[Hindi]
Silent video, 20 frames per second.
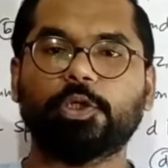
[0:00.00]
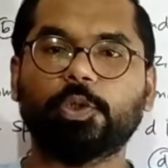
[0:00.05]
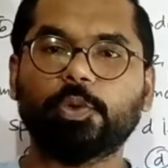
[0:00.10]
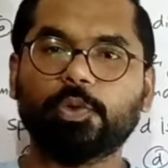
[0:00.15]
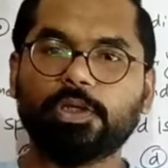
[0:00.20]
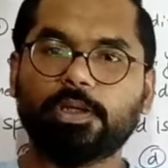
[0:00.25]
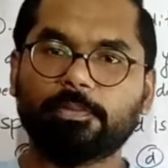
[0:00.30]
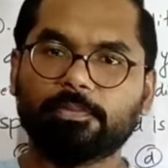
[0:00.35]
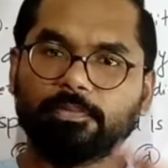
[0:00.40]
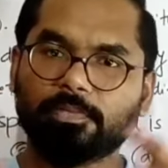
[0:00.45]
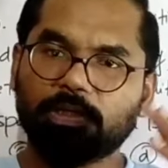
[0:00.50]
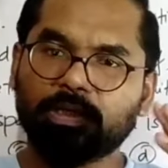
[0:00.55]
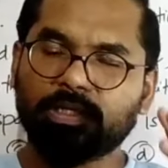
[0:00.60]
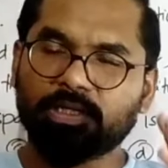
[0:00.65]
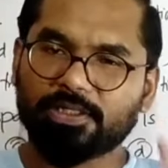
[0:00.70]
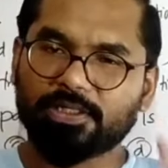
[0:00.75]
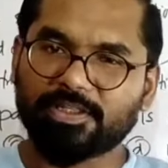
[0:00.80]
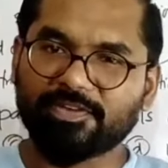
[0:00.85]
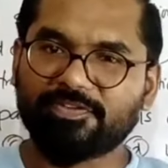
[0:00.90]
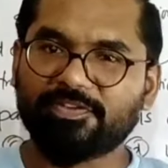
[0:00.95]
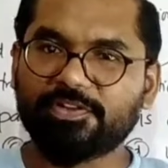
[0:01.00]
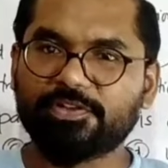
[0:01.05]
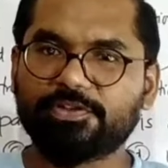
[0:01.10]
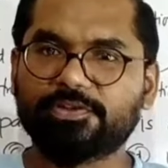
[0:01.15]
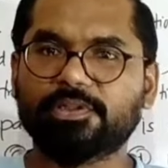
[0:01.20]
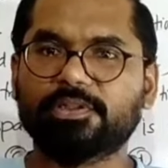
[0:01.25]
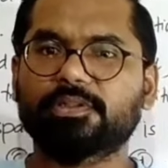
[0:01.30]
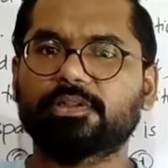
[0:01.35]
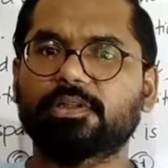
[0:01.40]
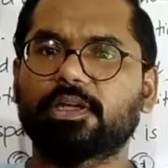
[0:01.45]
थ्योरम
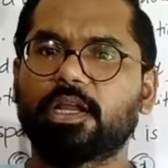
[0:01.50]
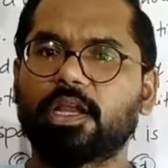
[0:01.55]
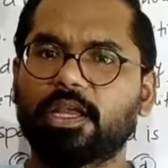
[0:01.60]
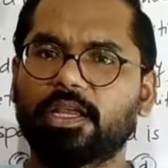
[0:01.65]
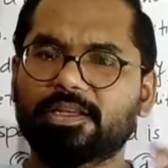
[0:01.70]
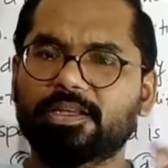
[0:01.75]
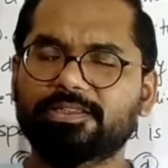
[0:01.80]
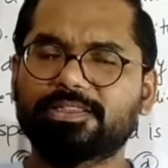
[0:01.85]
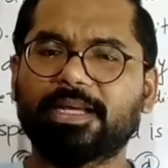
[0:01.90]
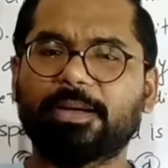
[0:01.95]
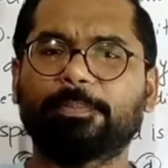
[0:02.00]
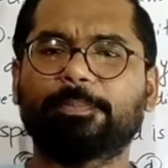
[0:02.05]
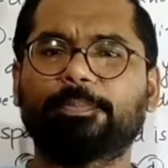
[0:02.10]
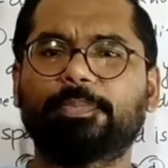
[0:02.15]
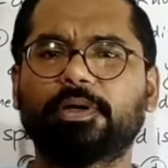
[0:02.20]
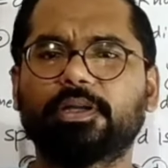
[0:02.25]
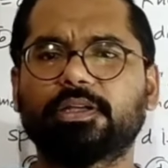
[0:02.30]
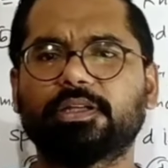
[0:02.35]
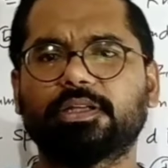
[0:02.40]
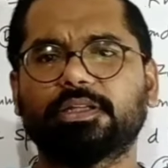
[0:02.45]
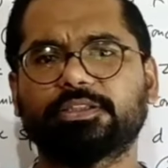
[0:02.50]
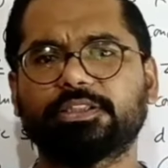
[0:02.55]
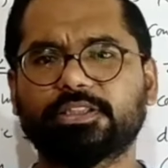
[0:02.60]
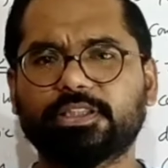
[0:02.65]
डिफिनीशन एग्जाम्पल